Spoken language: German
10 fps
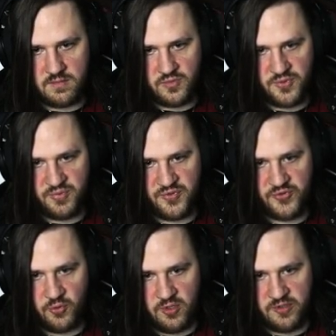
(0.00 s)
Und eine
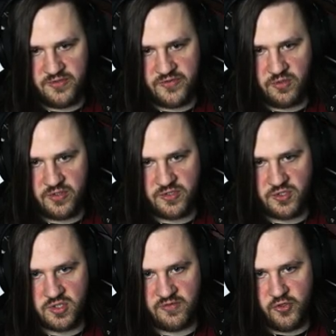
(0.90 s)
Pistole, die ist auch richtig
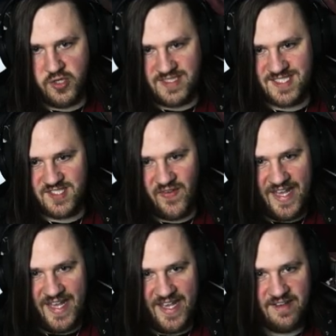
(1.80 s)
schlecht. Für Level
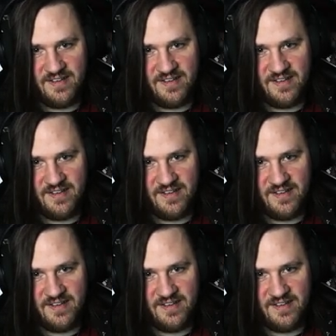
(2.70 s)
2!